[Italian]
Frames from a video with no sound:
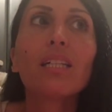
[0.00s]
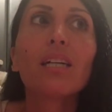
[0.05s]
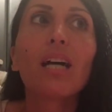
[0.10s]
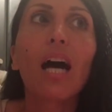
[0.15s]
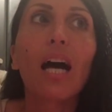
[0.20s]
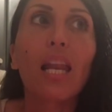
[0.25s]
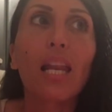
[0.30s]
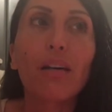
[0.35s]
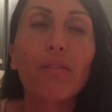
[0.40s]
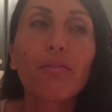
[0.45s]

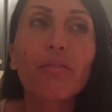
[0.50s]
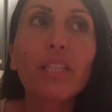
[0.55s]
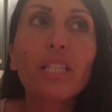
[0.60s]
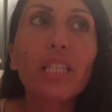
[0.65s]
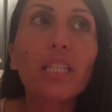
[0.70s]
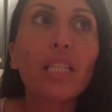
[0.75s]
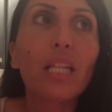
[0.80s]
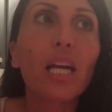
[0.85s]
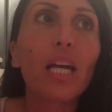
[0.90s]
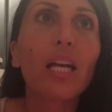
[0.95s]
alla
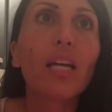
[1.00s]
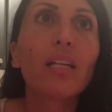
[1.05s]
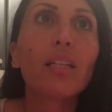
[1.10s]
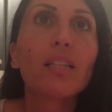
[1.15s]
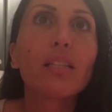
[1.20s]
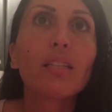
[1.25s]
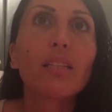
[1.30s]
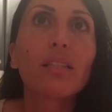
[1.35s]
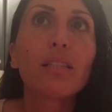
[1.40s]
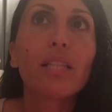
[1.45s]
fine
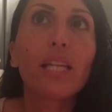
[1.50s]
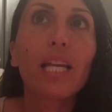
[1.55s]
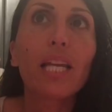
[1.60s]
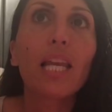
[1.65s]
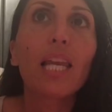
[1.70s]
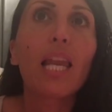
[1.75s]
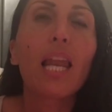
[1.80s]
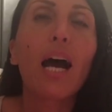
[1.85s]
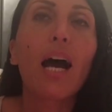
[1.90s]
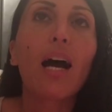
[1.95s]

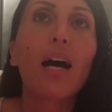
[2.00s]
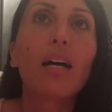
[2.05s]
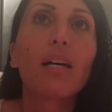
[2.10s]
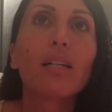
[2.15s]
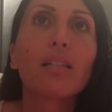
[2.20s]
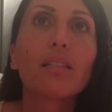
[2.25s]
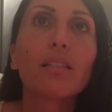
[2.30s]
della...